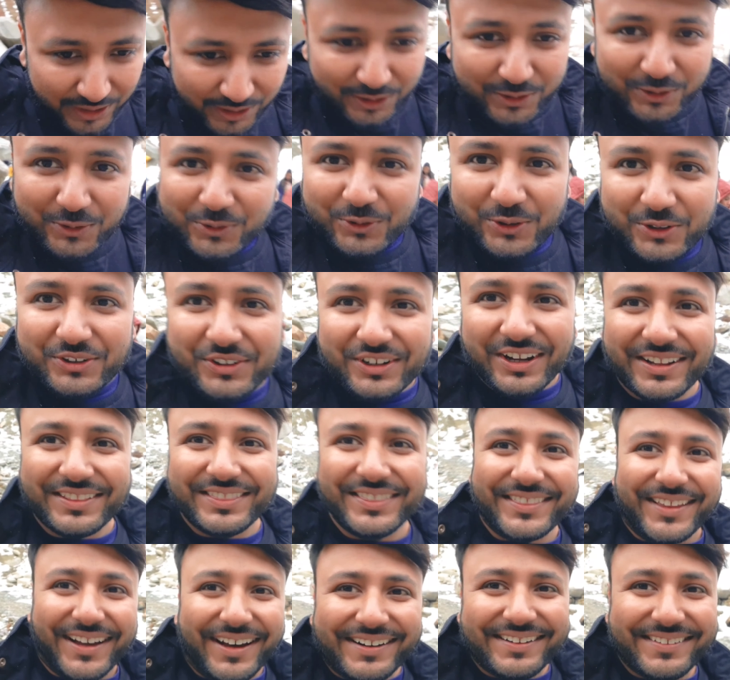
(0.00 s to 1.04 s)
बस एक और
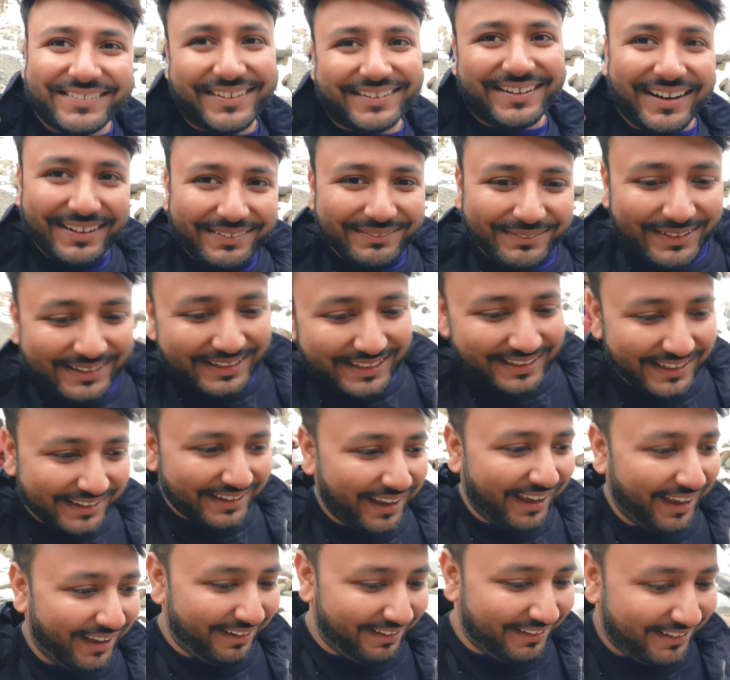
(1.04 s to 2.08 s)
शानदार जगह मिली
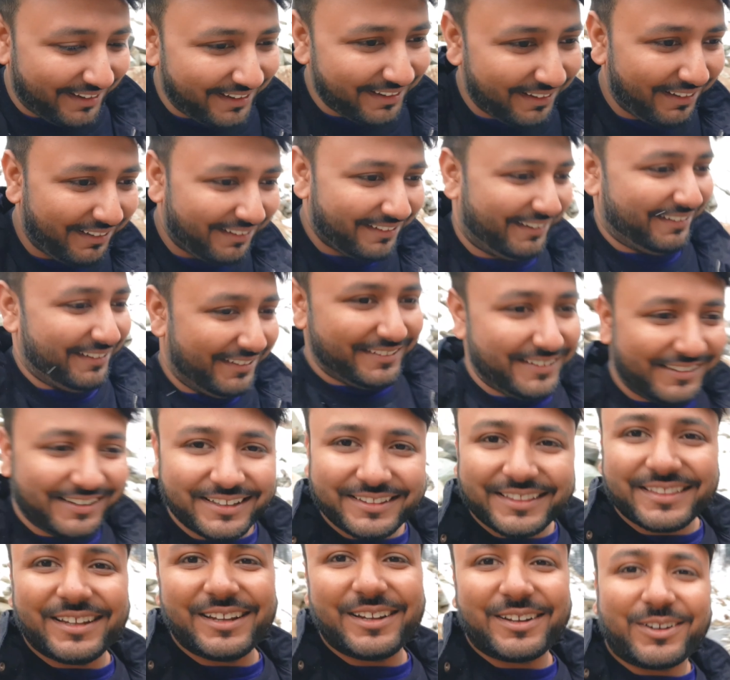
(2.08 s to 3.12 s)
है
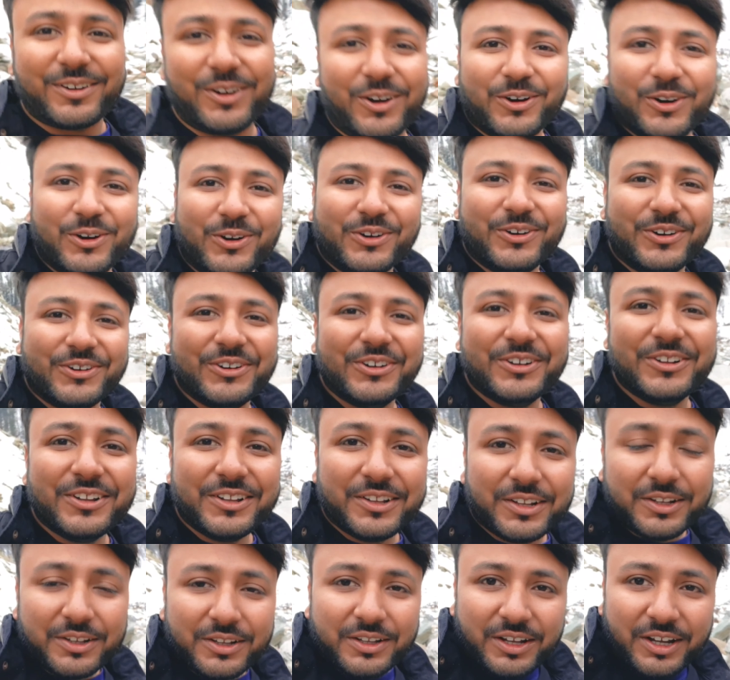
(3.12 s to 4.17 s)
ये देखो
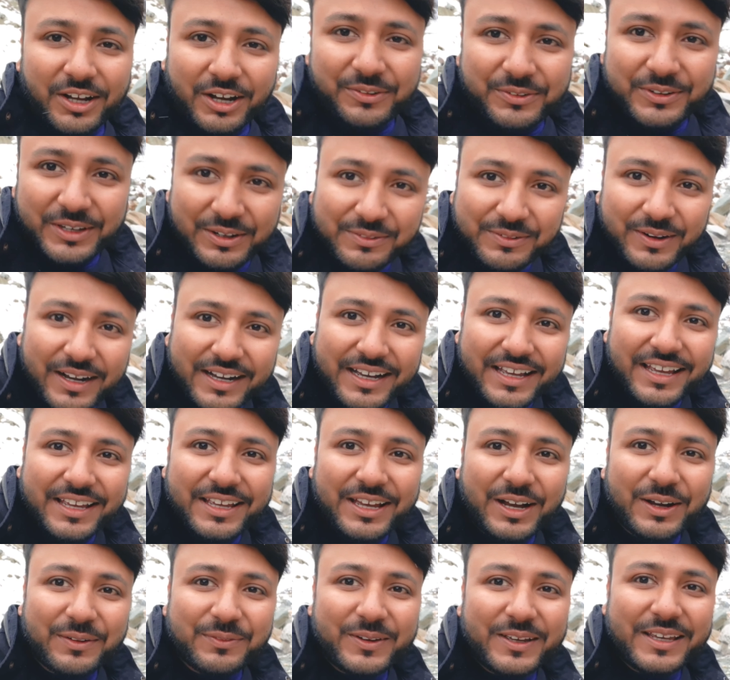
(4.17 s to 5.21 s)
अभी हम आ गए हैं
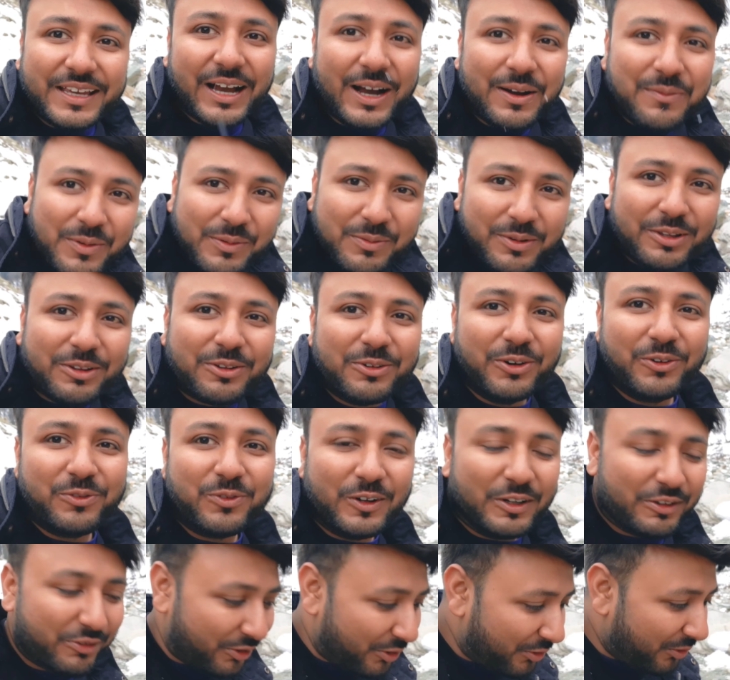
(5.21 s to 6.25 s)
यहाँ पे यहाँ पे भी
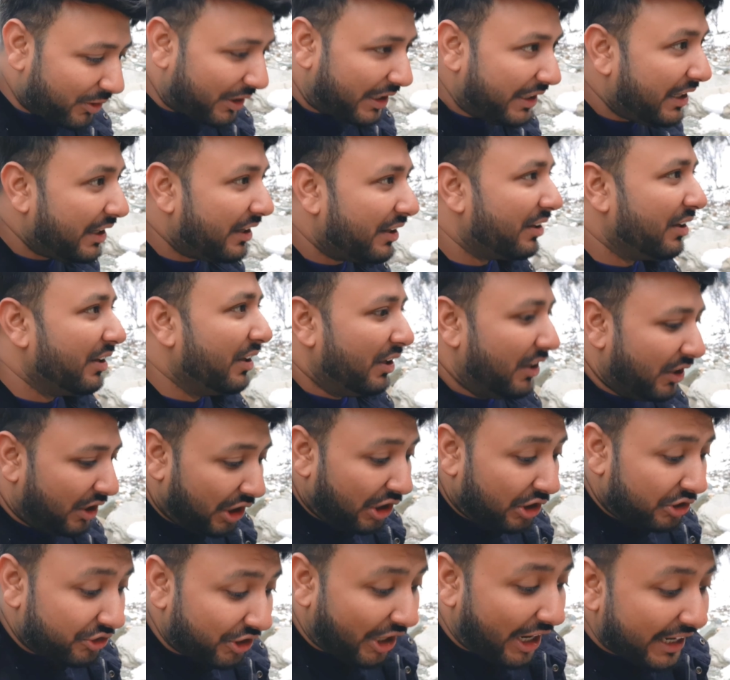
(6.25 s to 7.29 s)
स्नोफॉल शुरू हो गई
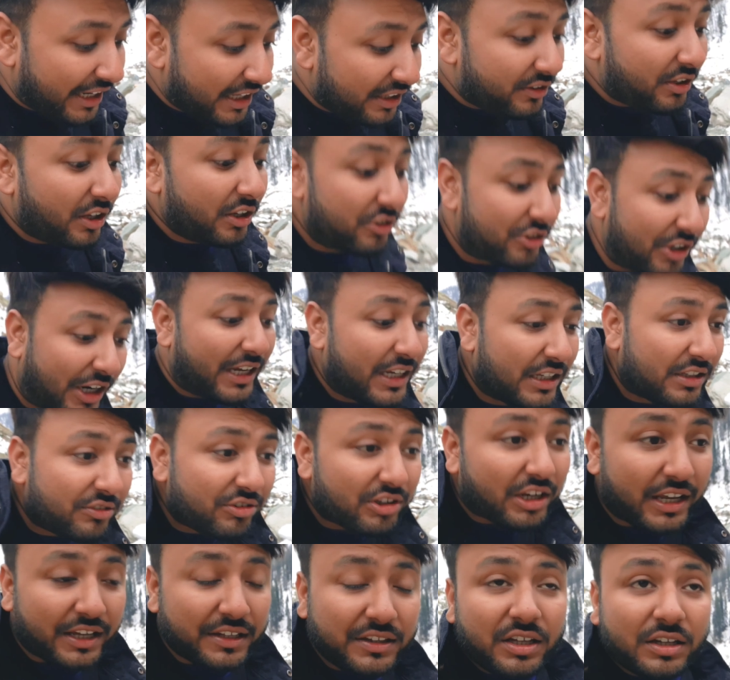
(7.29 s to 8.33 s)
शायद शायद
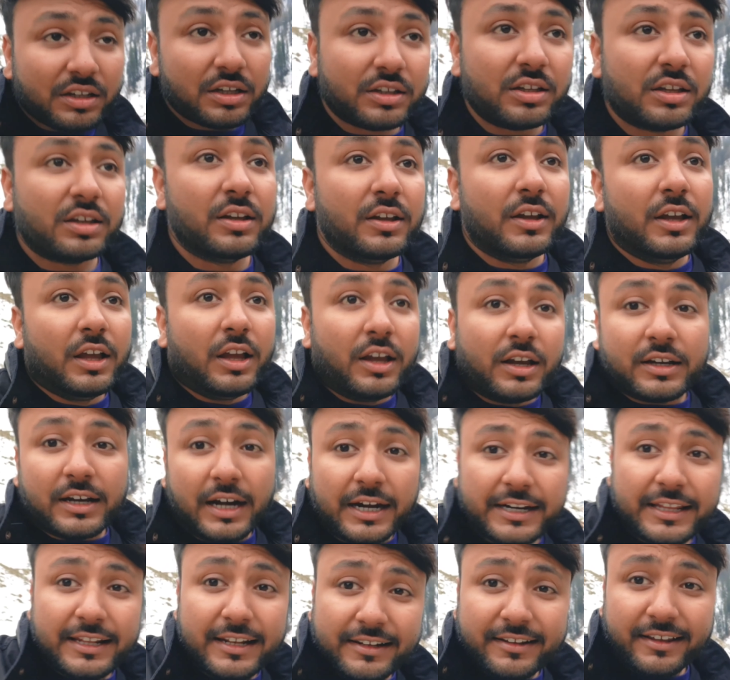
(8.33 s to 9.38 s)
शायद
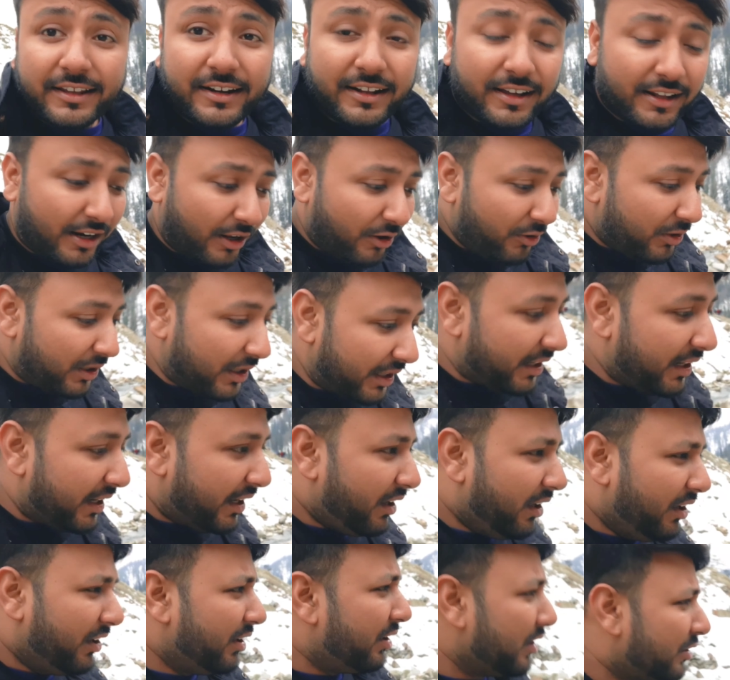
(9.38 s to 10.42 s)
गाड़ी ले जाना अलाउ कर रहे
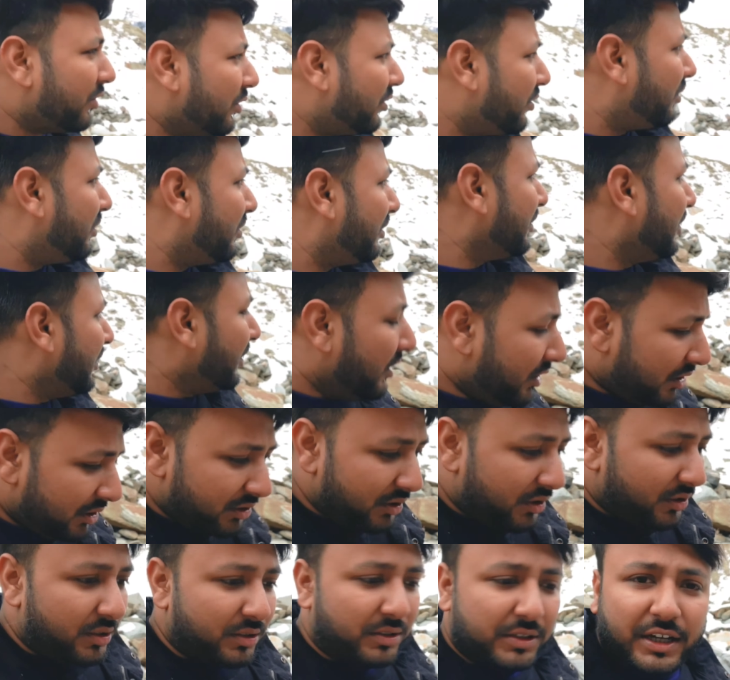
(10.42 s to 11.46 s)
हैं तो
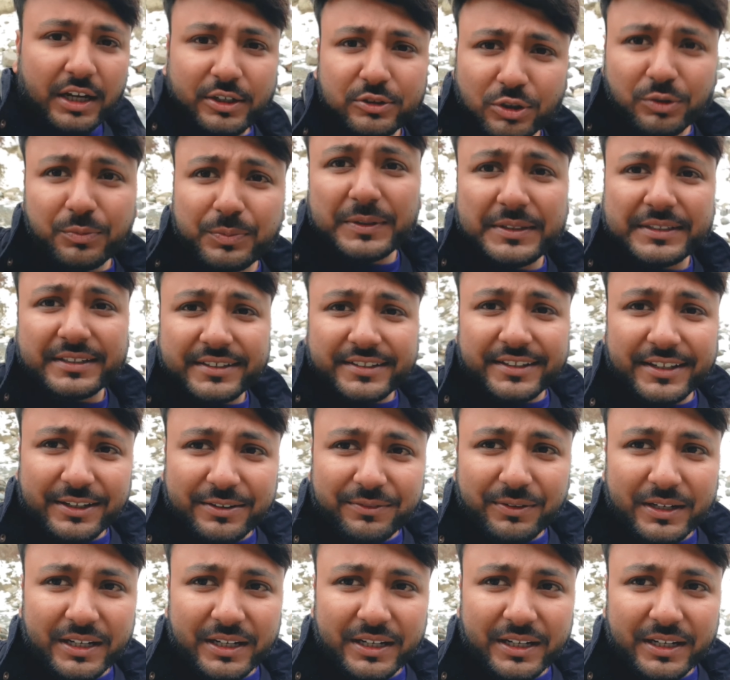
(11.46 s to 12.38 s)
दिखाता हूँ पीछे से एक